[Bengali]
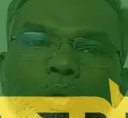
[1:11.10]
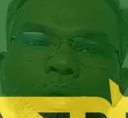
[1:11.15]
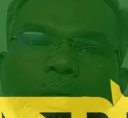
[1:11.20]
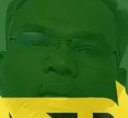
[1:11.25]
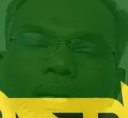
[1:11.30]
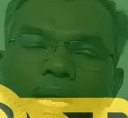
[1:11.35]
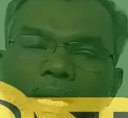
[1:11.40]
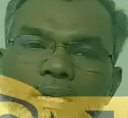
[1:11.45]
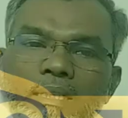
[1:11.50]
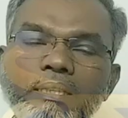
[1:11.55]

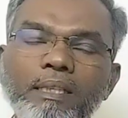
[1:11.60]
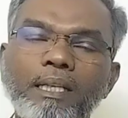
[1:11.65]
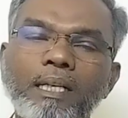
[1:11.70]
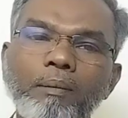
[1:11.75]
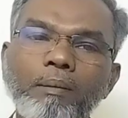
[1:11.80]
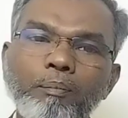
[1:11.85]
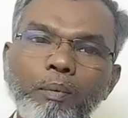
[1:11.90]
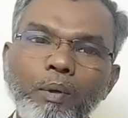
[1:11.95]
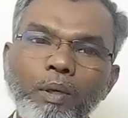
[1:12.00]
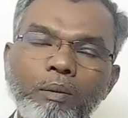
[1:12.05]
ডাক্তারের
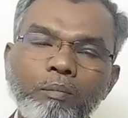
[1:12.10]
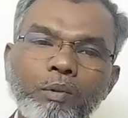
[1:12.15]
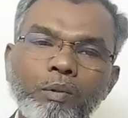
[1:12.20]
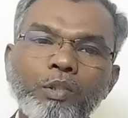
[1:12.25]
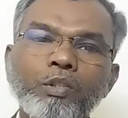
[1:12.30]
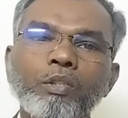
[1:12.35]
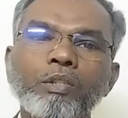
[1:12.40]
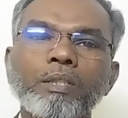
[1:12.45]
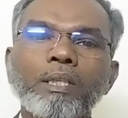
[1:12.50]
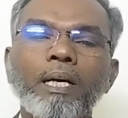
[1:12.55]

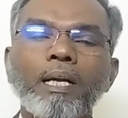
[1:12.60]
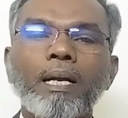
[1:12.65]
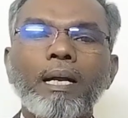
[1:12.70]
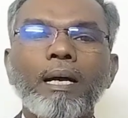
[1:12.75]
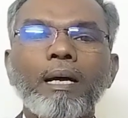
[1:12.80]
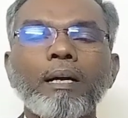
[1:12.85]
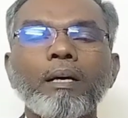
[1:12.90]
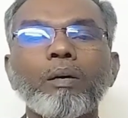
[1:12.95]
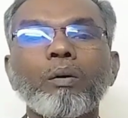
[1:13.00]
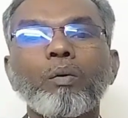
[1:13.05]
পরামর্শ ছাড়া
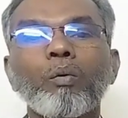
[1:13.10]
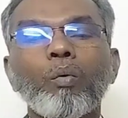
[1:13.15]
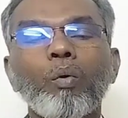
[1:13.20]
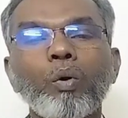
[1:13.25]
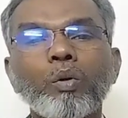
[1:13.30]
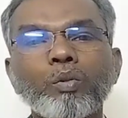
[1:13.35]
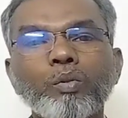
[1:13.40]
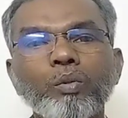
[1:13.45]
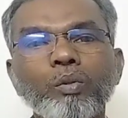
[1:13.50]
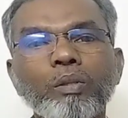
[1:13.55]

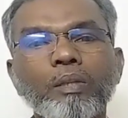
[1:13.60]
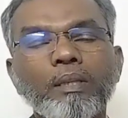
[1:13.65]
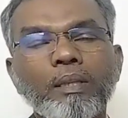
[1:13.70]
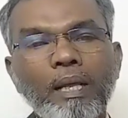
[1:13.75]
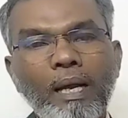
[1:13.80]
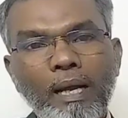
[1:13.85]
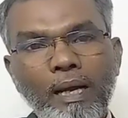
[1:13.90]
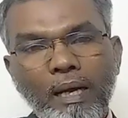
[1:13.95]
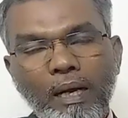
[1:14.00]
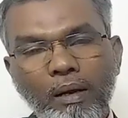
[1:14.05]
ওষুধ
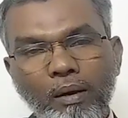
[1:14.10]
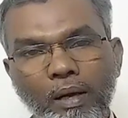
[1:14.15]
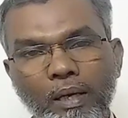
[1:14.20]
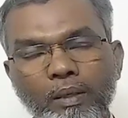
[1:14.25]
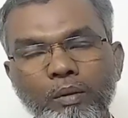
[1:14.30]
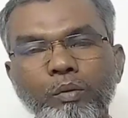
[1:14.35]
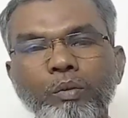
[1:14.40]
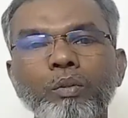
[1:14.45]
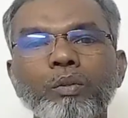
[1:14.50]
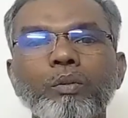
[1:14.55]
না খাওয়াই
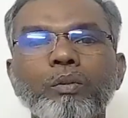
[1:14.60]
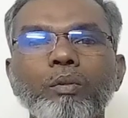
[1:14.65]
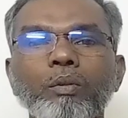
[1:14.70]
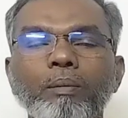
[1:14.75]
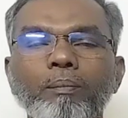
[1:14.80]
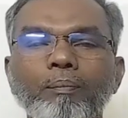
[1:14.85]
উত্তম